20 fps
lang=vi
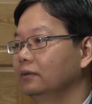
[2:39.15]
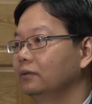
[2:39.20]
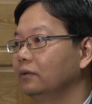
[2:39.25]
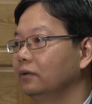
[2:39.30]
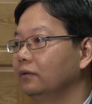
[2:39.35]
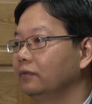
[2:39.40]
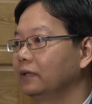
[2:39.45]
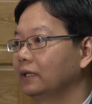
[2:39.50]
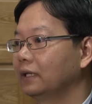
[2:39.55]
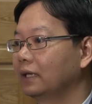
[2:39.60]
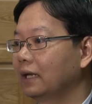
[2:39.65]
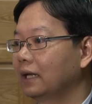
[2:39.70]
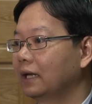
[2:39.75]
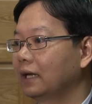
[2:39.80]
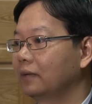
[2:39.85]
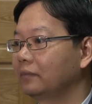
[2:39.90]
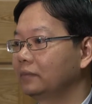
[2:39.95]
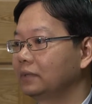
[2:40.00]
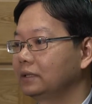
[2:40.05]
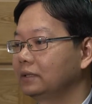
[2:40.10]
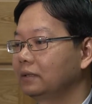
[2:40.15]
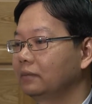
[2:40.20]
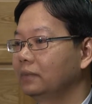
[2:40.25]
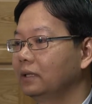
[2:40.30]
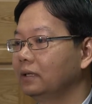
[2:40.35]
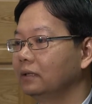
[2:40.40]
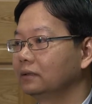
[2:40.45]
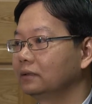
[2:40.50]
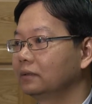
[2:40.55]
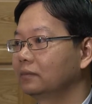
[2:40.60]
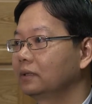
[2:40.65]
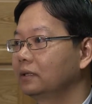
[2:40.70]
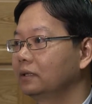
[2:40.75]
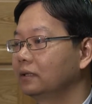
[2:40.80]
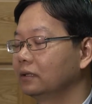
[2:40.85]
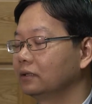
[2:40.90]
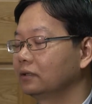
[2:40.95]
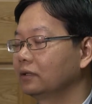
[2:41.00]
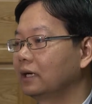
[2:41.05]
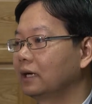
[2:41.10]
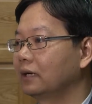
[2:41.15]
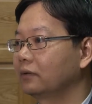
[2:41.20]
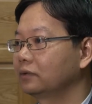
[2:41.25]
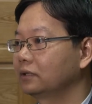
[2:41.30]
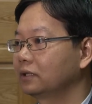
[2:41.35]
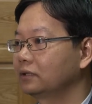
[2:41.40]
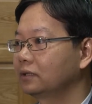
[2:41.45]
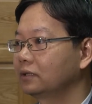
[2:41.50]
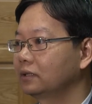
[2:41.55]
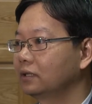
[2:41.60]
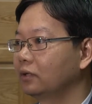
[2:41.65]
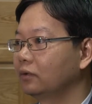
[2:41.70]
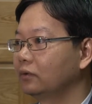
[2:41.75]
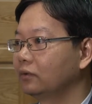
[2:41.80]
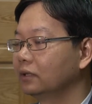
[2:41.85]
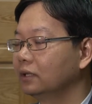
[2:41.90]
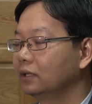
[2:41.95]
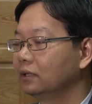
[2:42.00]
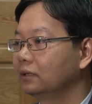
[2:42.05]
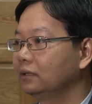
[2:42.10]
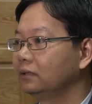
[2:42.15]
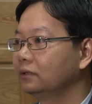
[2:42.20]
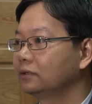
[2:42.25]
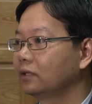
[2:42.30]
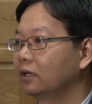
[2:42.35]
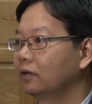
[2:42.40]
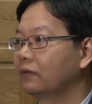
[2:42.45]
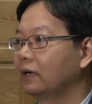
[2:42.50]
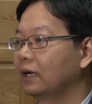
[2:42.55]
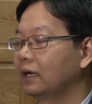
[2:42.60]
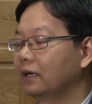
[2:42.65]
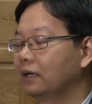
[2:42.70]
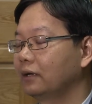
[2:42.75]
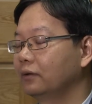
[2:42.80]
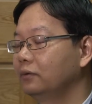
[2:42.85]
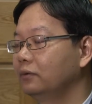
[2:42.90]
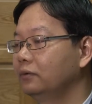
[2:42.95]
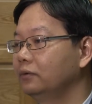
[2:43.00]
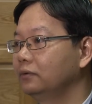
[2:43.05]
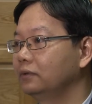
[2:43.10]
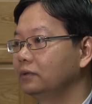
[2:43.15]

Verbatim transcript: của Việt Nam sẽ ta mở rộng cửa cho hàng của ta xuất khẩu tự do và EU